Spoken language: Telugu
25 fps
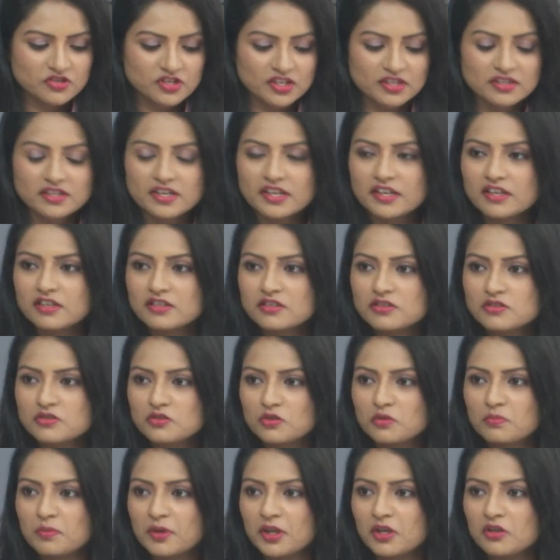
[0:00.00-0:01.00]
చంద్రయాన్
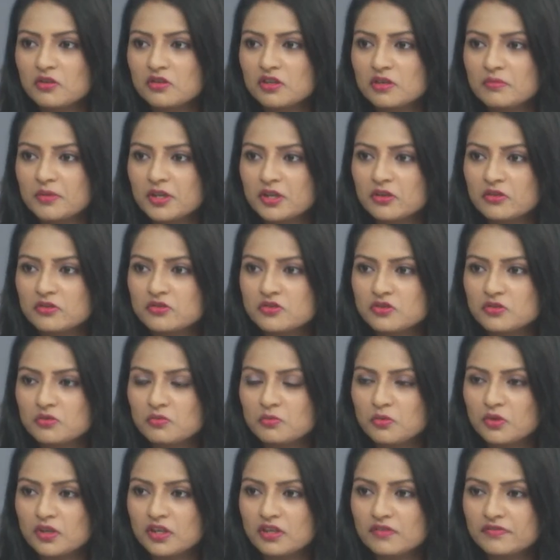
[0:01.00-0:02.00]
టూ ప్రయోగం ఈరోజు
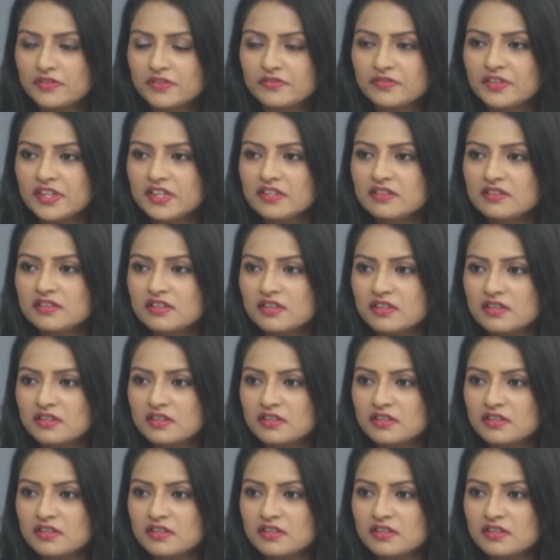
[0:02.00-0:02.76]
మొన్న ఫిఫ్టీన్త్న